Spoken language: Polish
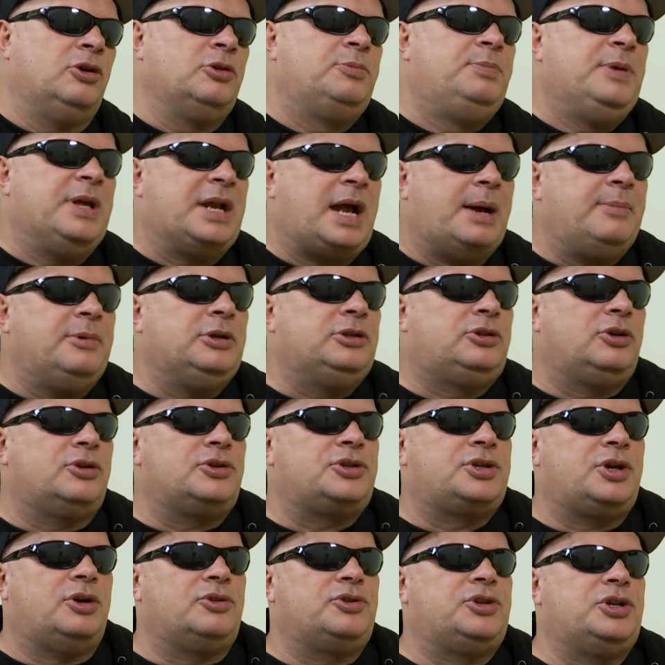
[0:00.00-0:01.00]
odbieramy
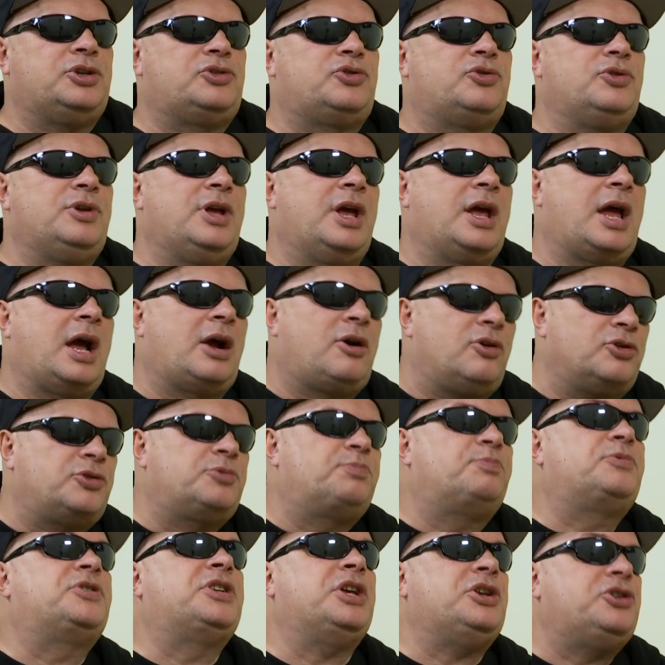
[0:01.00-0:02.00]
to, że on się czuje
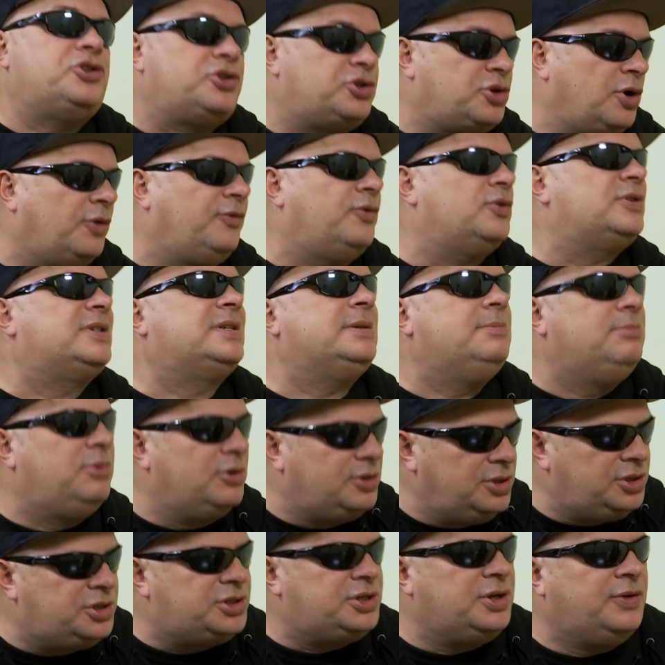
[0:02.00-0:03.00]
jakoś częściowo
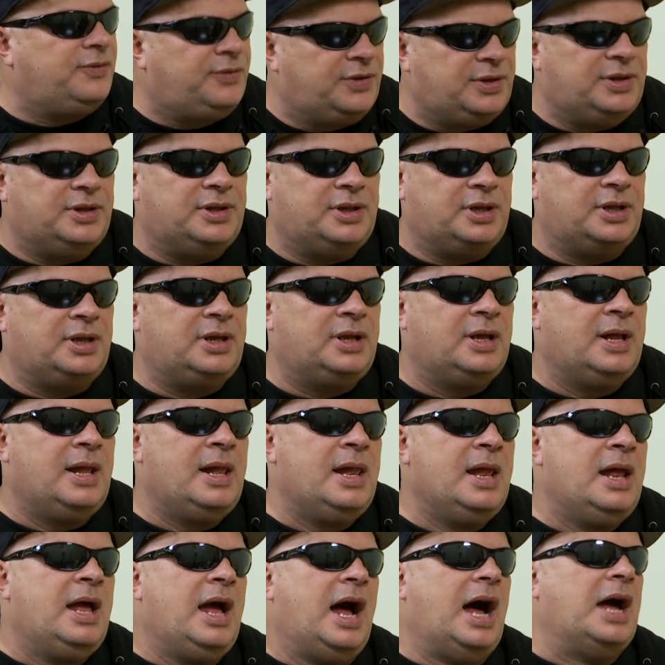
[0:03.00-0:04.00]
symbolicznie winny
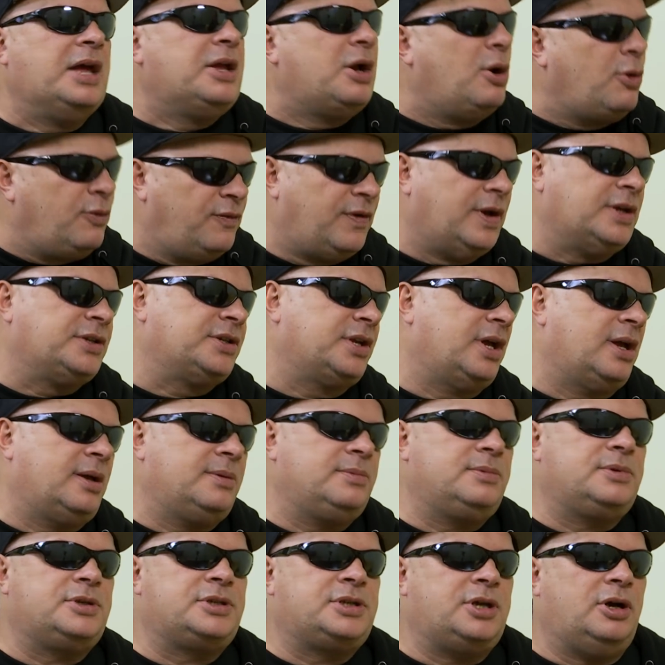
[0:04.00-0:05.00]
a ja
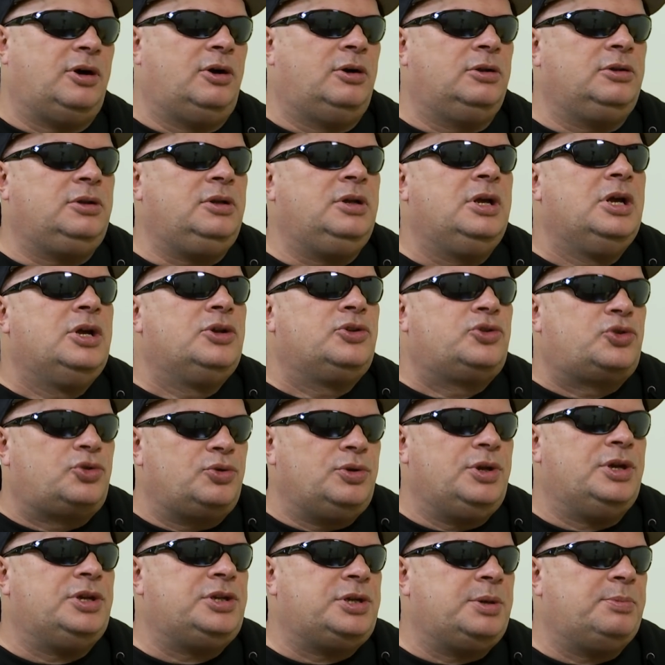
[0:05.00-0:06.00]
uważam, że on
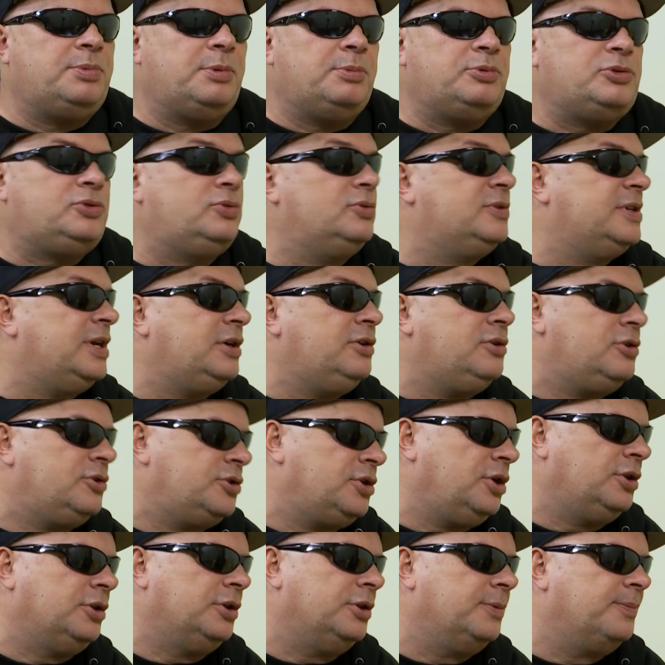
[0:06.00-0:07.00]
czuje się po prostu
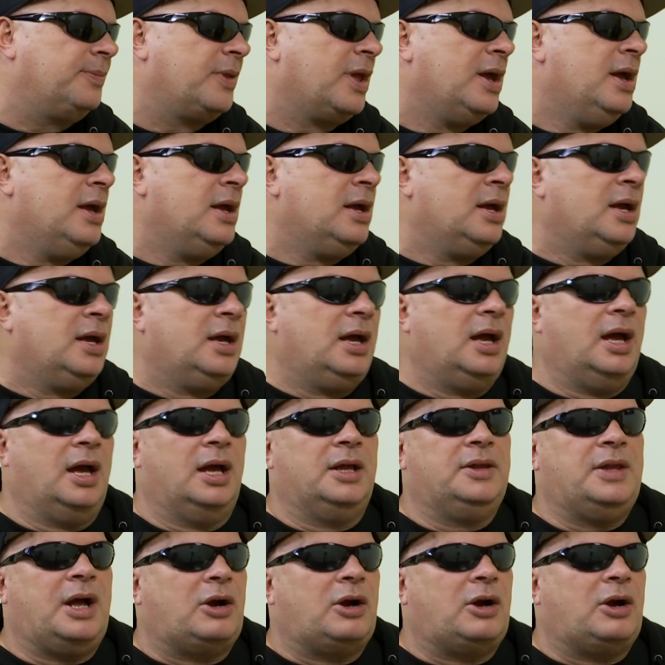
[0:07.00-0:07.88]
zagrożony. E,